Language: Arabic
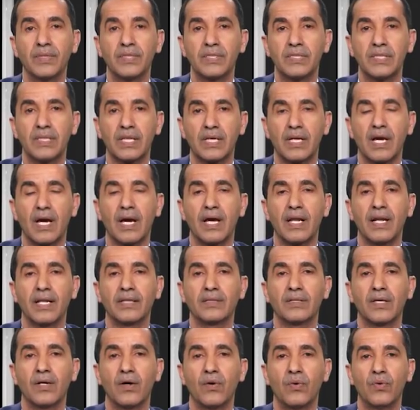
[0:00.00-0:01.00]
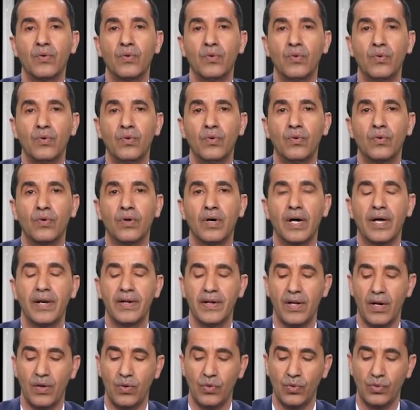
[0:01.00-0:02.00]
استقالته
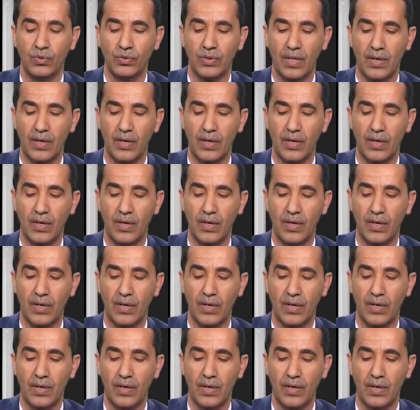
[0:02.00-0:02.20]
أنه